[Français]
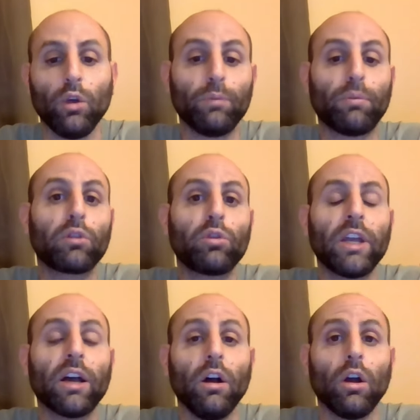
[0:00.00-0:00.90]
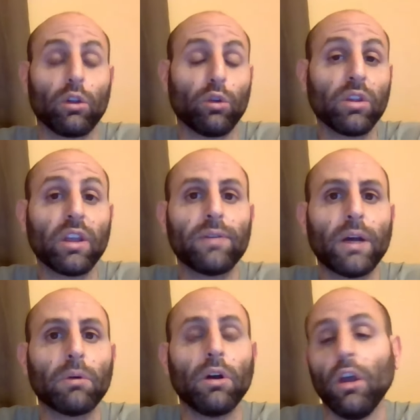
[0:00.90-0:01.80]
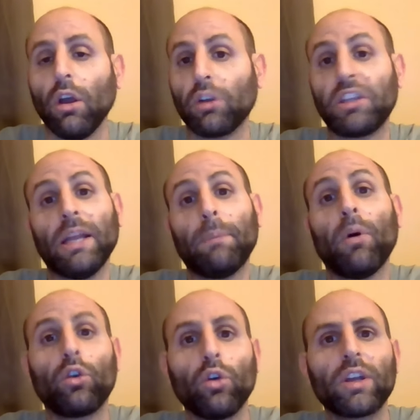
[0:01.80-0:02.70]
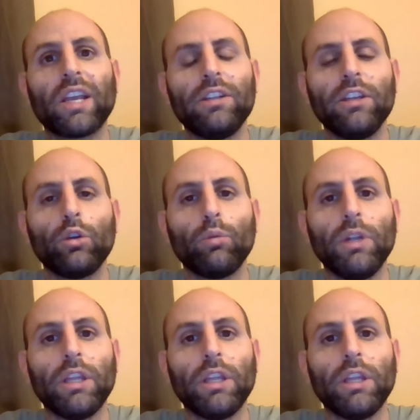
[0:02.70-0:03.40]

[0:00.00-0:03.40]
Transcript: une pensionnaire d'André Fabre qui n'a pas encore gagné depuis,